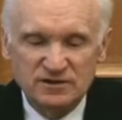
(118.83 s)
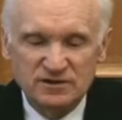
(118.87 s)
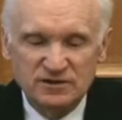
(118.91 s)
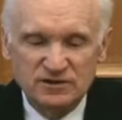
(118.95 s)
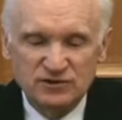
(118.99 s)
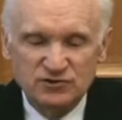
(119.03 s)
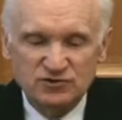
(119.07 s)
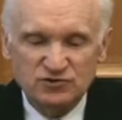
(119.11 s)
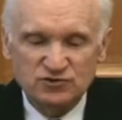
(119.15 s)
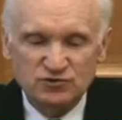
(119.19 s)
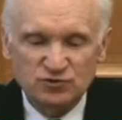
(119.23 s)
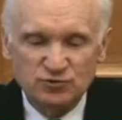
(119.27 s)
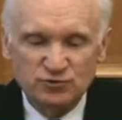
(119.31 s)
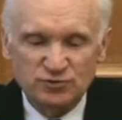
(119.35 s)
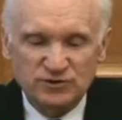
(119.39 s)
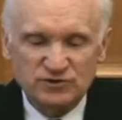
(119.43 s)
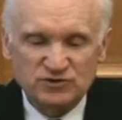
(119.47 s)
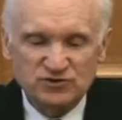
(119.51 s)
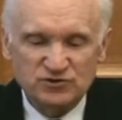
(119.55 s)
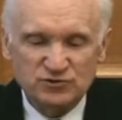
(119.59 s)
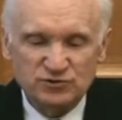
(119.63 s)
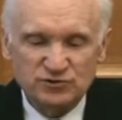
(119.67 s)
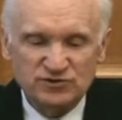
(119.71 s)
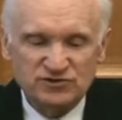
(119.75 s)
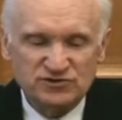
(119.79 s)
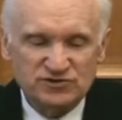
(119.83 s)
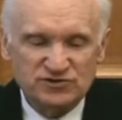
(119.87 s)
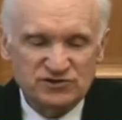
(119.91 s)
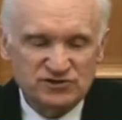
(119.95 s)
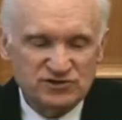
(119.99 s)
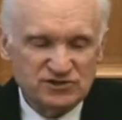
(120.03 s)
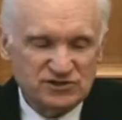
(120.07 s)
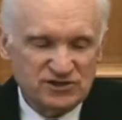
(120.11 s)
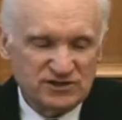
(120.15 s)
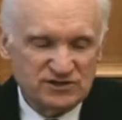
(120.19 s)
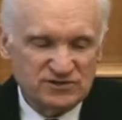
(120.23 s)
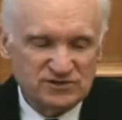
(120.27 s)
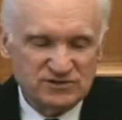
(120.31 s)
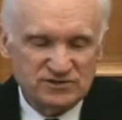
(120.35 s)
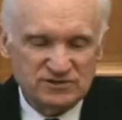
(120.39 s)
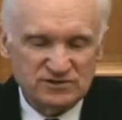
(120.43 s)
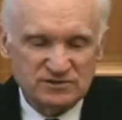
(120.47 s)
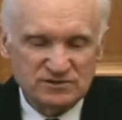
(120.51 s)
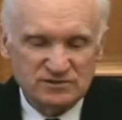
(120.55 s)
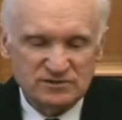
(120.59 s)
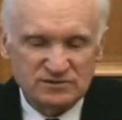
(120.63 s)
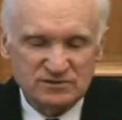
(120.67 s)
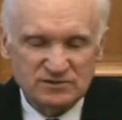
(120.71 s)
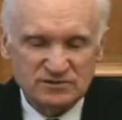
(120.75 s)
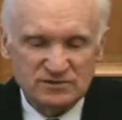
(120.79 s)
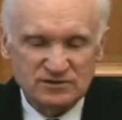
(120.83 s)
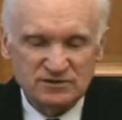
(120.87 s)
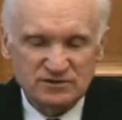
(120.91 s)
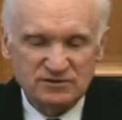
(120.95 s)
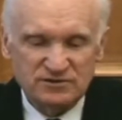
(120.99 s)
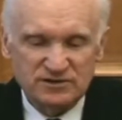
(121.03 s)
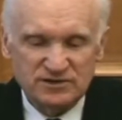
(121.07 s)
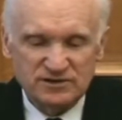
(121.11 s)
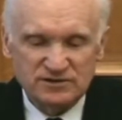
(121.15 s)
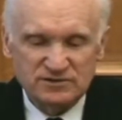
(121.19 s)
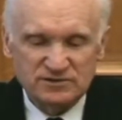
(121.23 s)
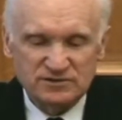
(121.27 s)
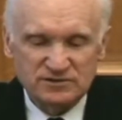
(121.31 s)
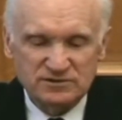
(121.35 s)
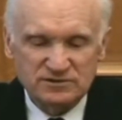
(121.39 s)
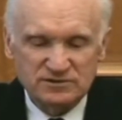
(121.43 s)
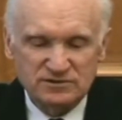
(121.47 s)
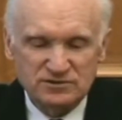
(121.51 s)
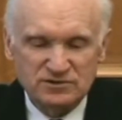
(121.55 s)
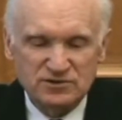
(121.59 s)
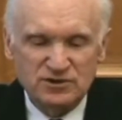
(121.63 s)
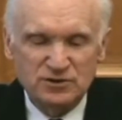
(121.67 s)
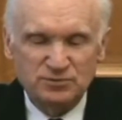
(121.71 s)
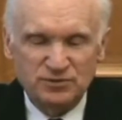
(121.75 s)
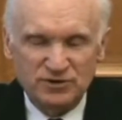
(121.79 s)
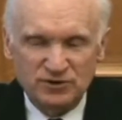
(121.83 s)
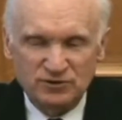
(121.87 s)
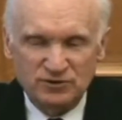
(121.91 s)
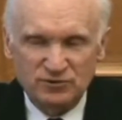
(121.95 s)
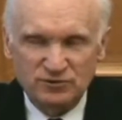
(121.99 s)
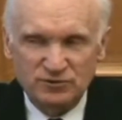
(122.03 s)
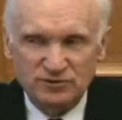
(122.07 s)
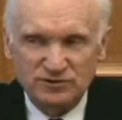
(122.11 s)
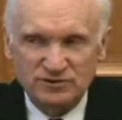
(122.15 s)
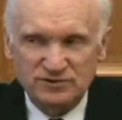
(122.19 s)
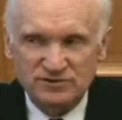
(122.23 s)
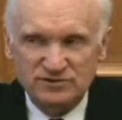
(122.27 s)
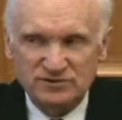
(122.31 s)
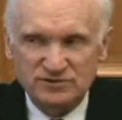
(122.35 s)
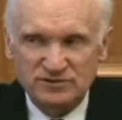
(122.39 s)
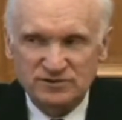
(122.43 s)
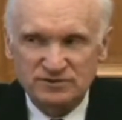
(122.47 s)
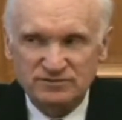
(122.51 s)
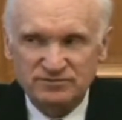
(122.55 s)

Что происходит сейчас, говорить не приходится.